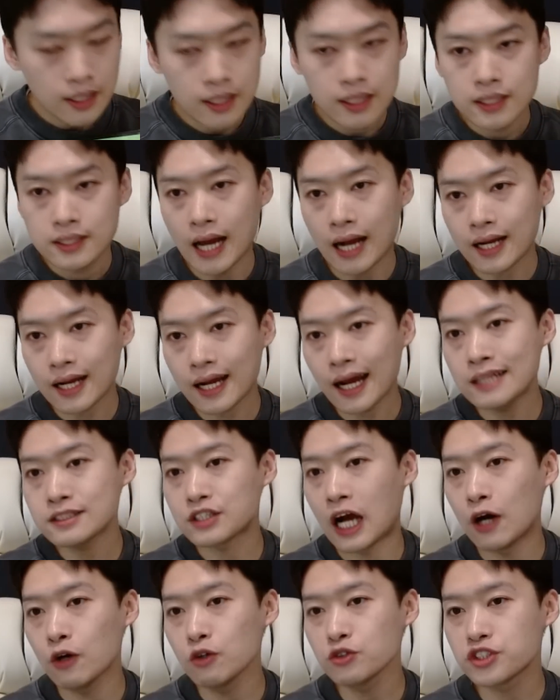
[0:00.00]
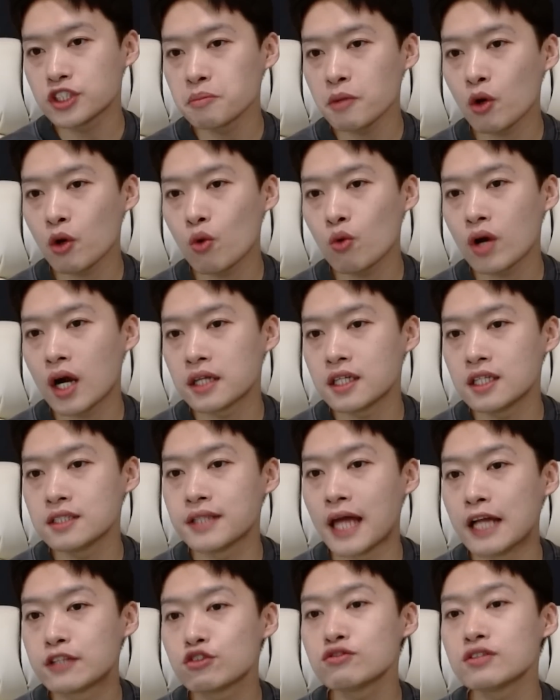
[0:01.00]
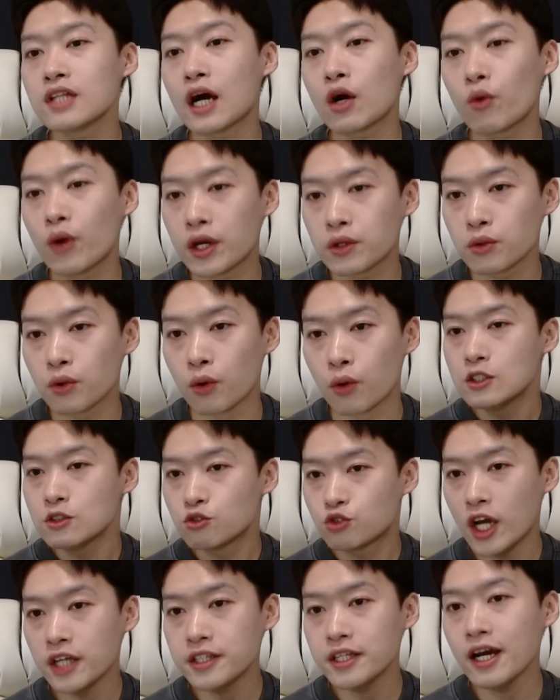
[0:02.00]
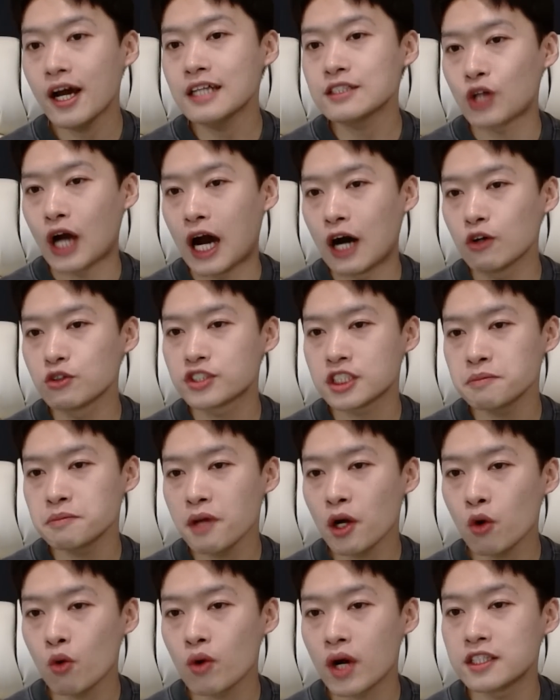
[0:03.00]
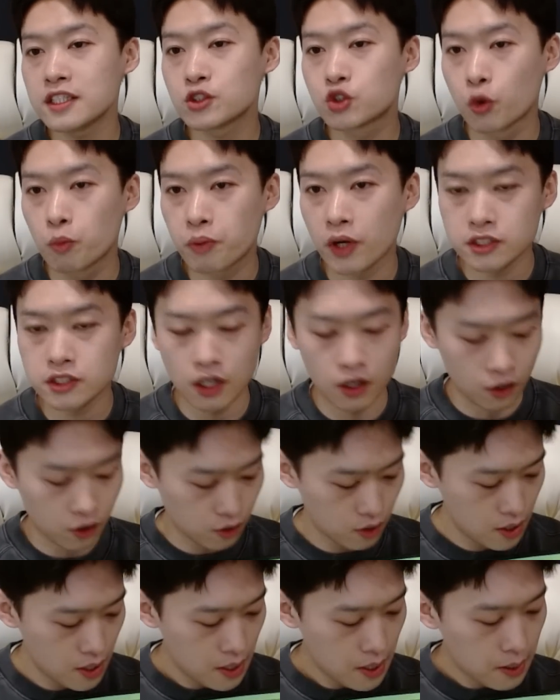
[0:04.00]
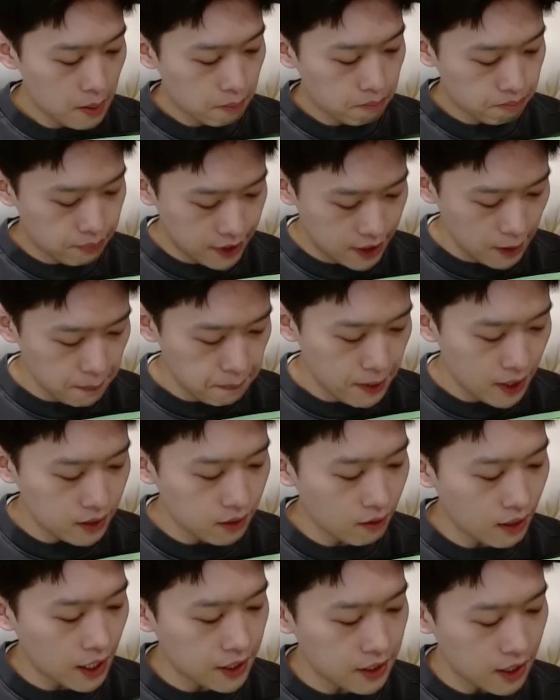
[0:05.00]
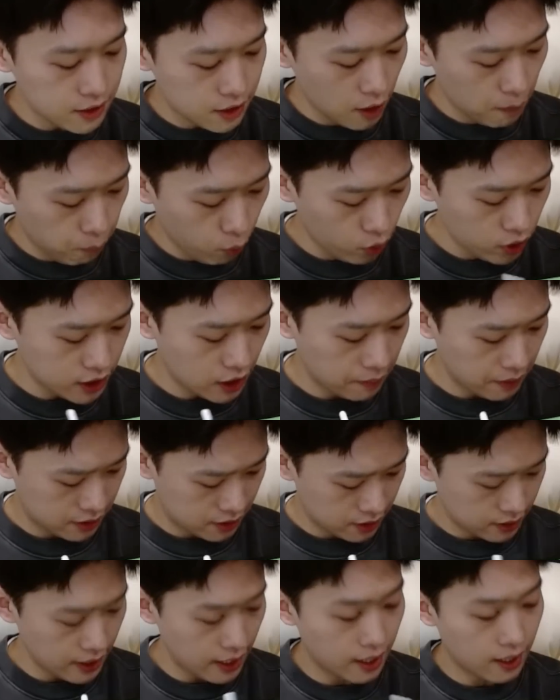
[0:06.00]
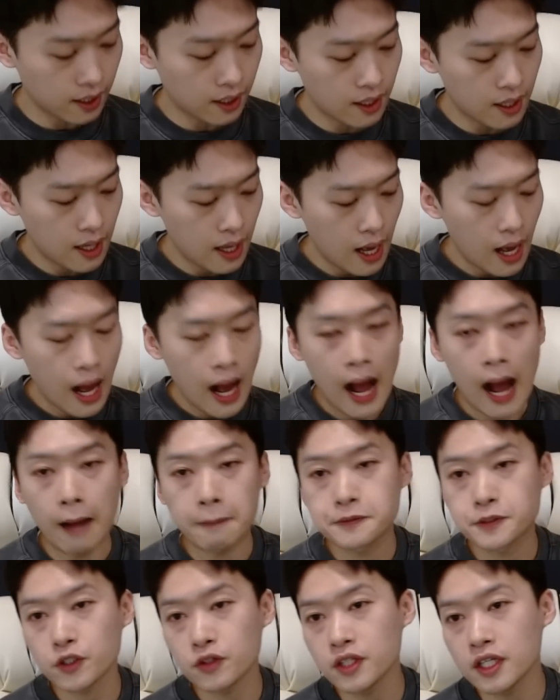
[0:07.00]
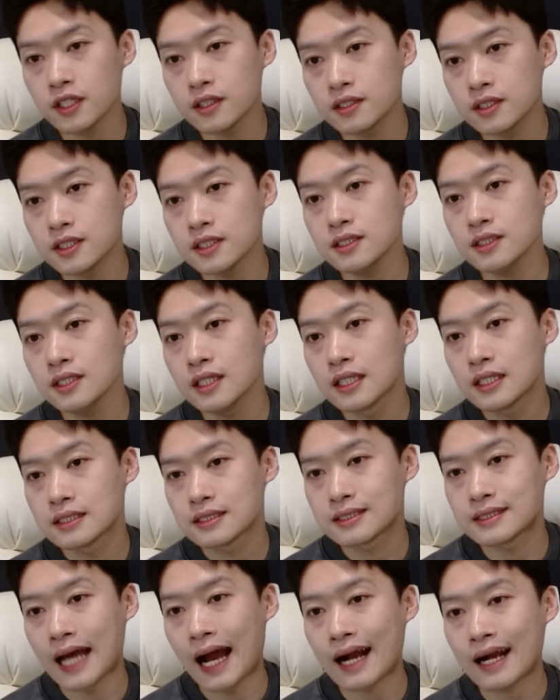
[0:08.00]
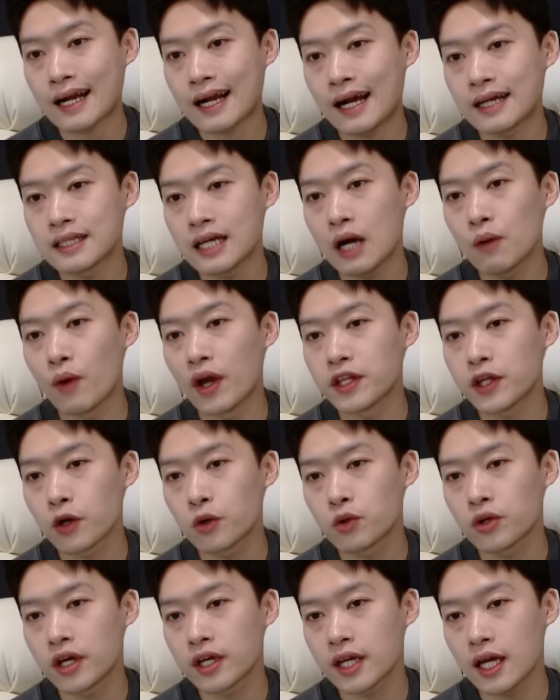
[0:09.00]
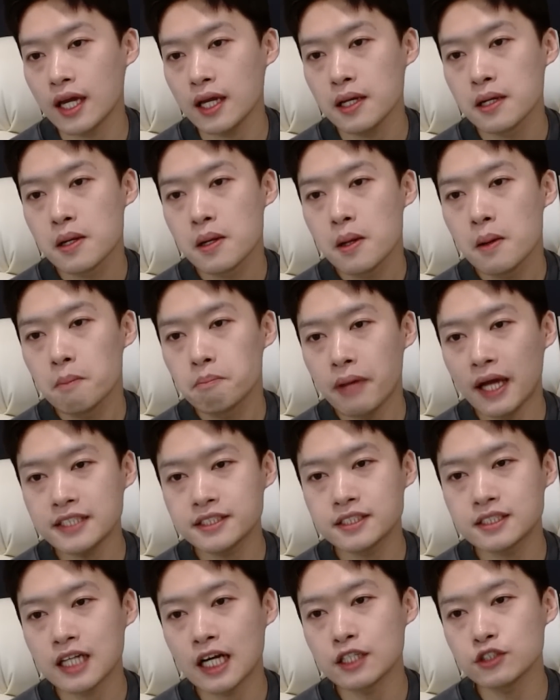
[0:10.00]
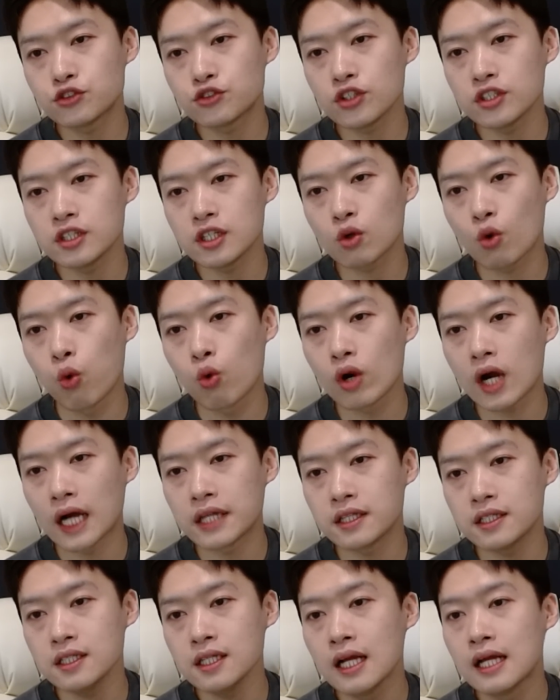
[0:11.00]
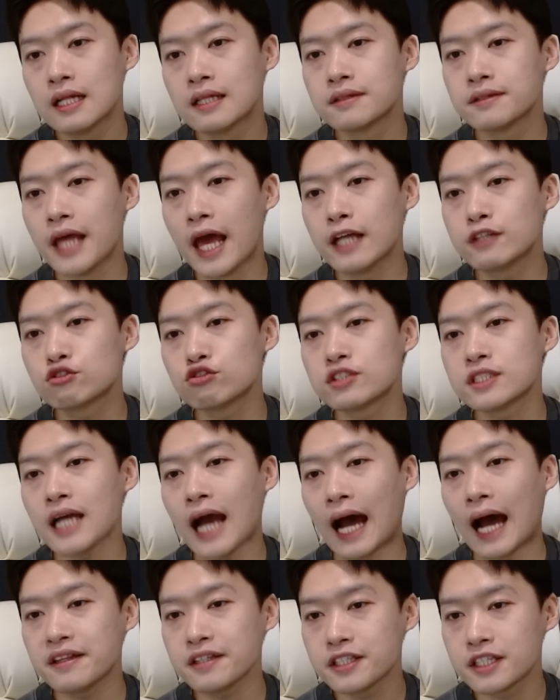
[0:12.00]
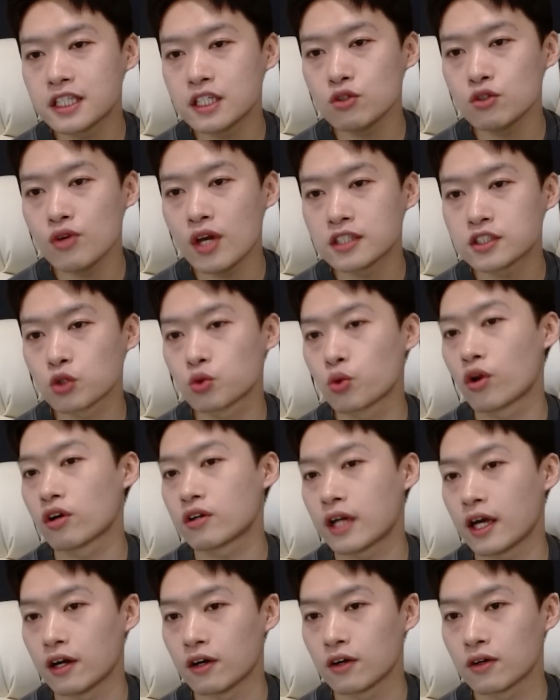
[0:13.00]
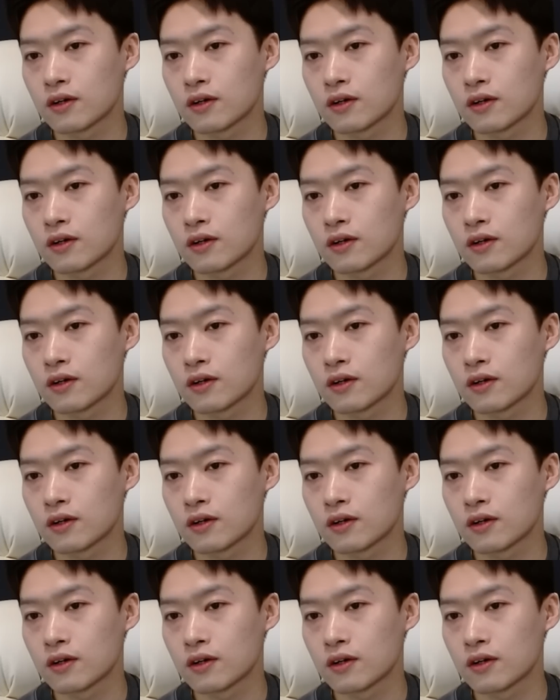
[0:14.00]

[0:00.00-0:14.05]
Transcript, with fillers: 약간 좌우 측면 공간을 내준다고 해도 최대한 좌우 측면 공간을 좁혀서 미드필더 라인에서 볼을 잡았을 때 앞선에 있는 자카나 외대구르에게 패스할 수 있는 공간을 내주지 않기 위해서 노력을 해요.